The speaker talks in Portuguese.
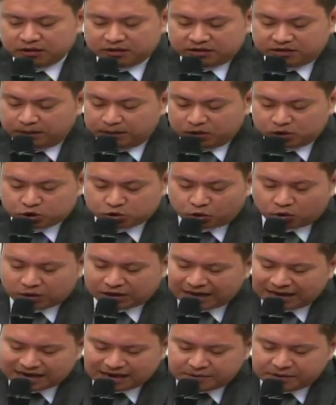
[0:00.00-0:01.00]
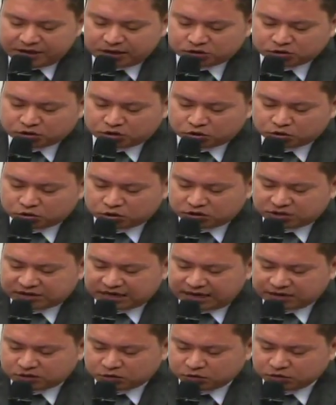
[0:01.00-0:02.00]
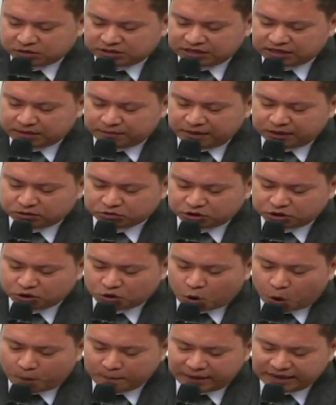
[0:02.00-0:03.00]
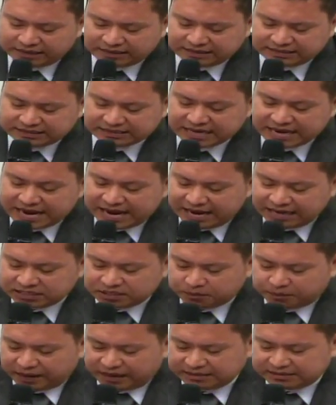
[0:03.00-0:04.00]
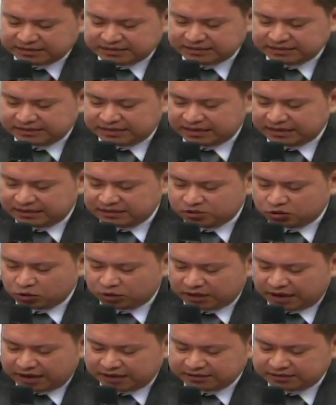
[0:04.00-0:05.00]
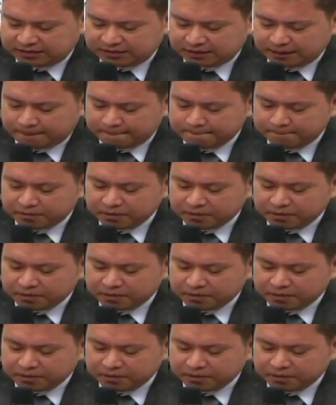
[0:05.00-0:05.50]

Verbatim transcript: que demonstrou claramente o seu sucesso no segmento de encomendas expressas internacionais.